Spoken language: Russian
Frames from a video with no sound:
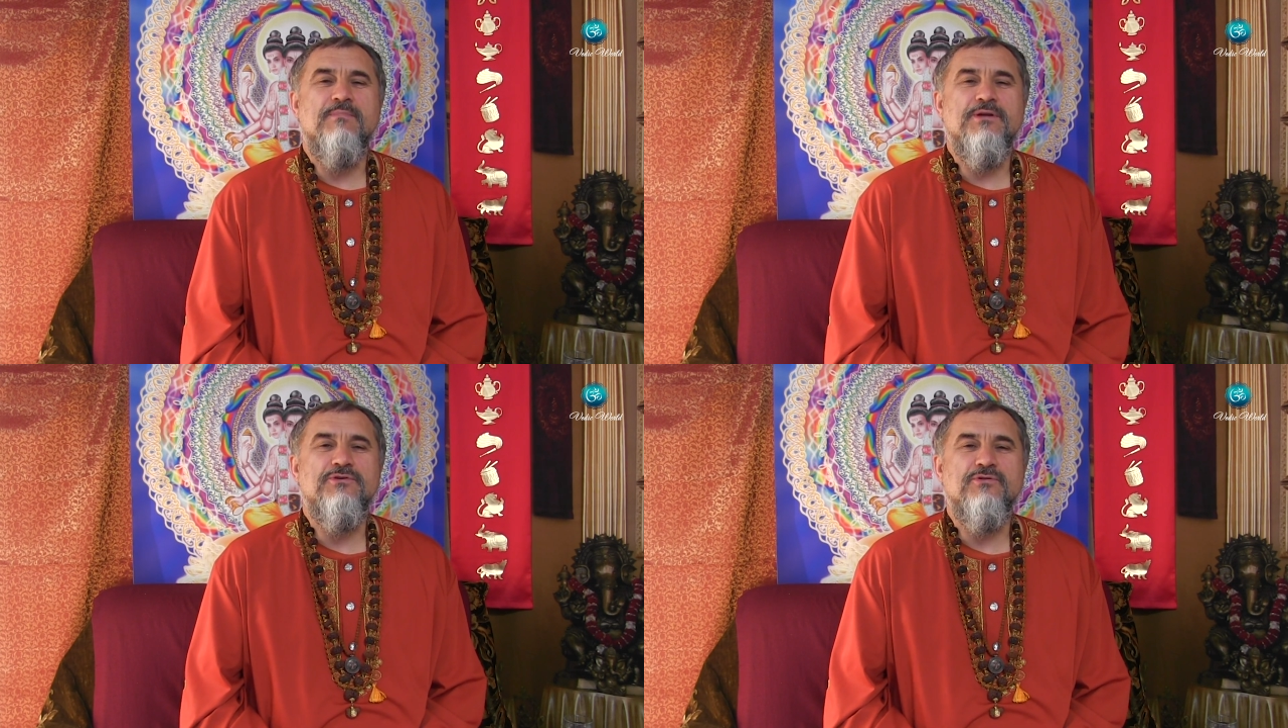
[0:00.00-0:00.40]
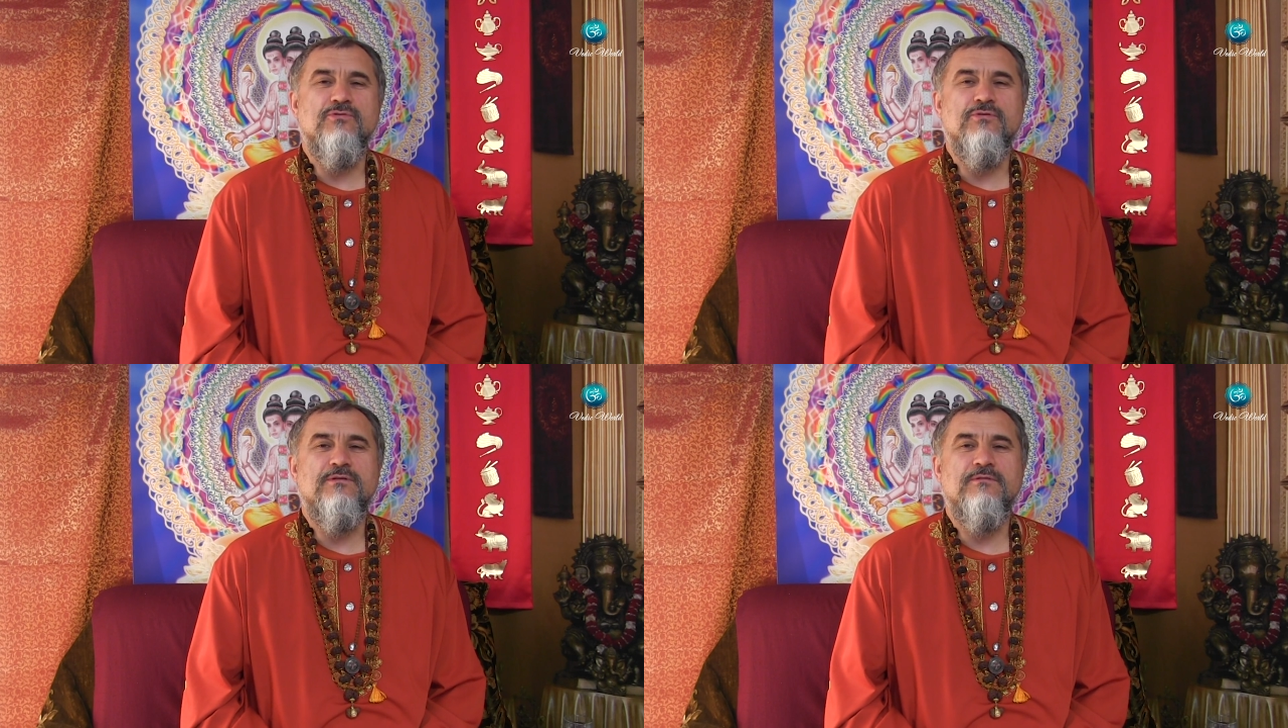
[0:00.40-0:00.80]

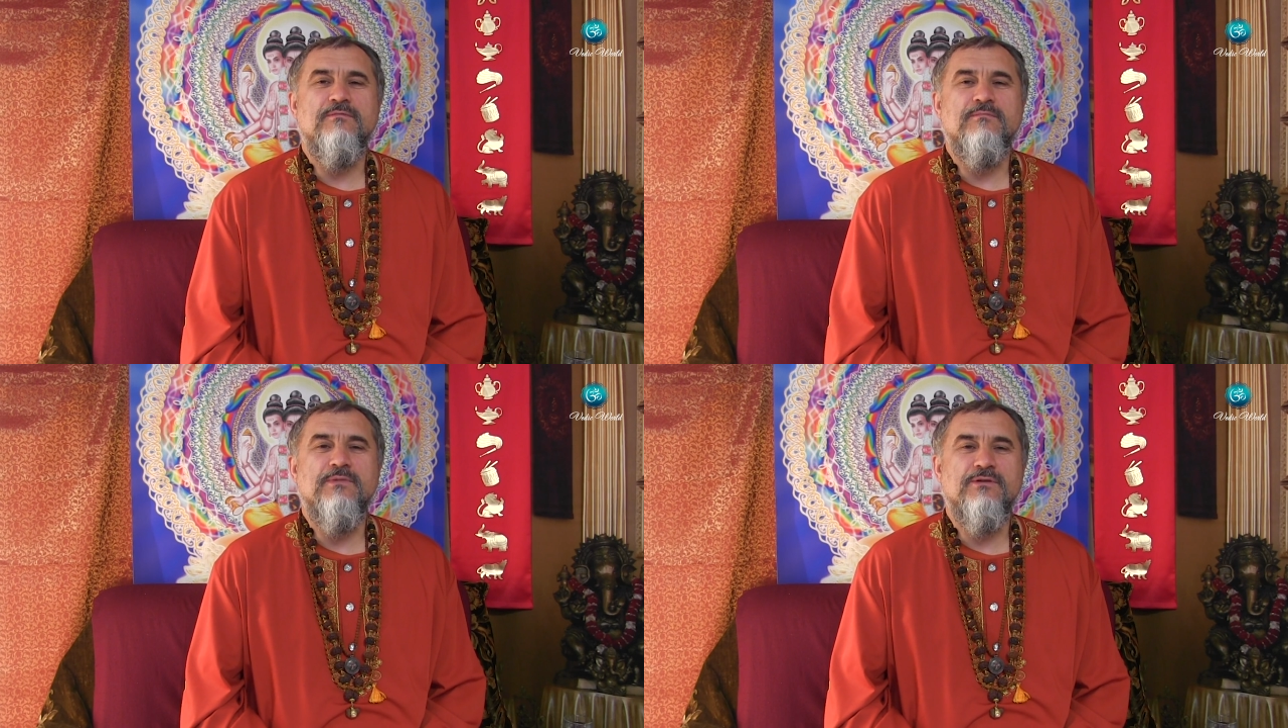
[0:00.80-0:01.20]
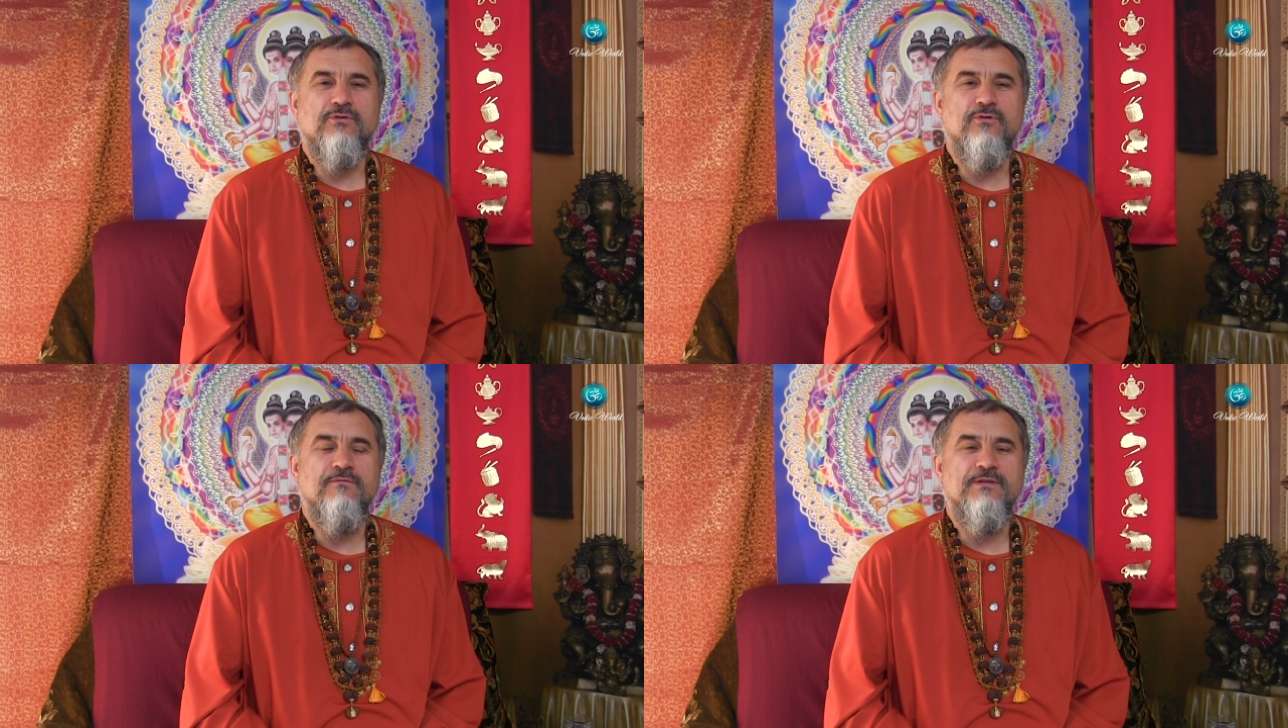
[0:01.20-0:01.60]
почет
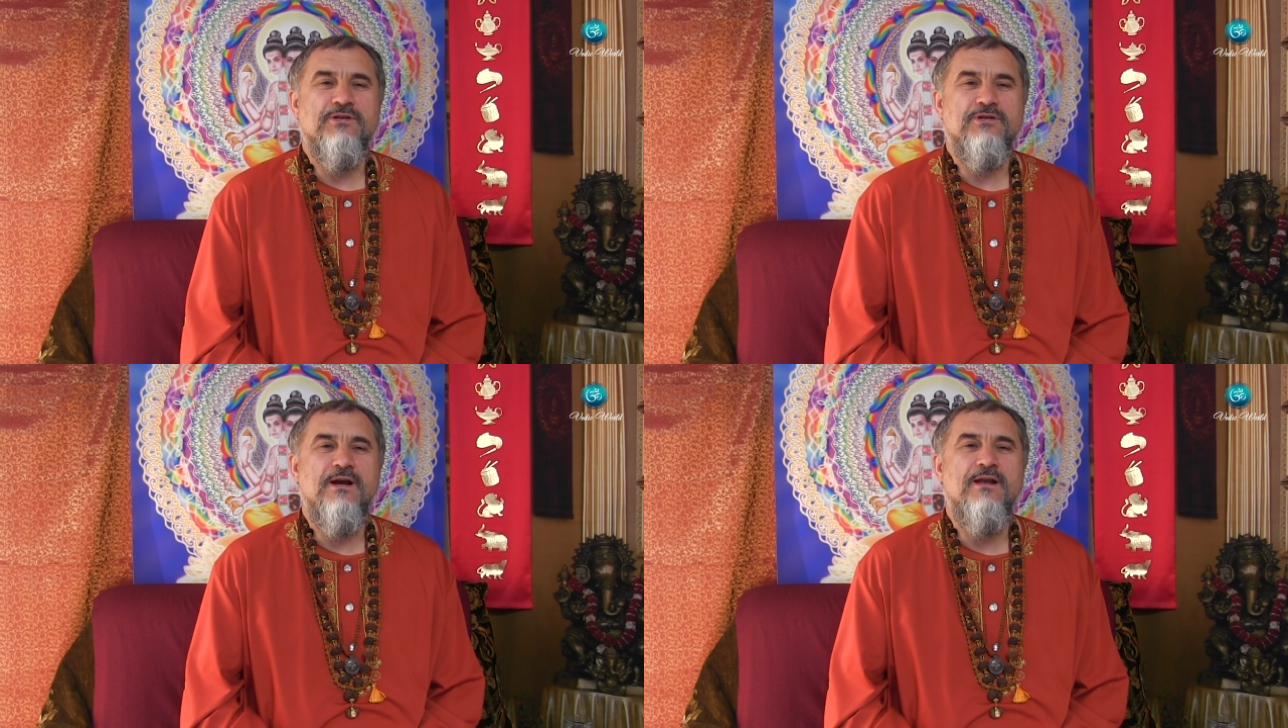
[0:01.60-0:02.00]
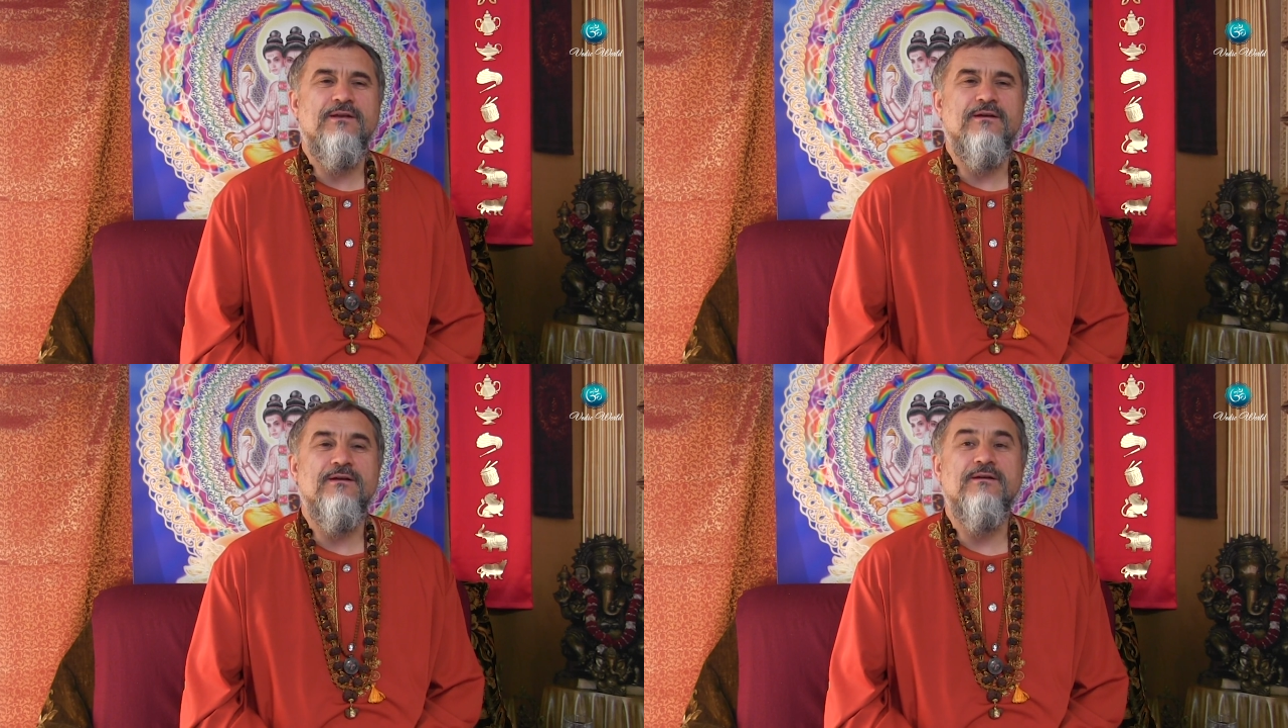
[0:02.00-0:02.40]
мирского
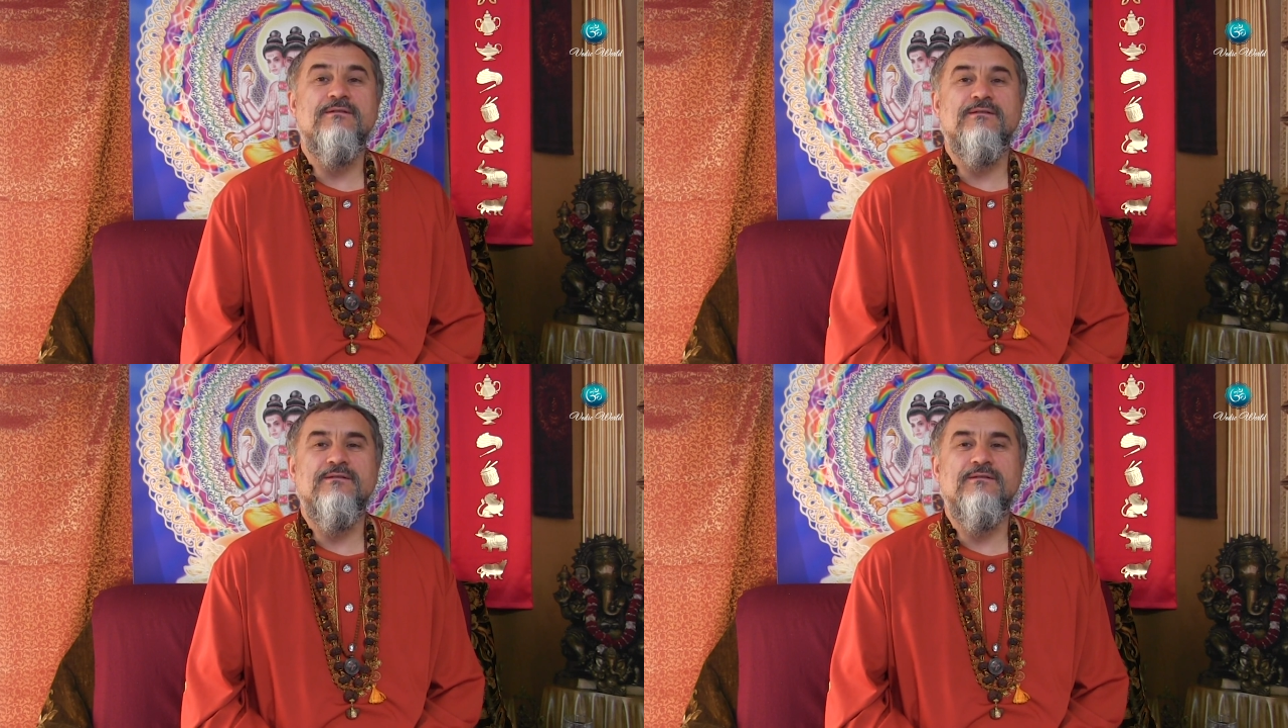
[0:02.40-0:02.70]
начальника,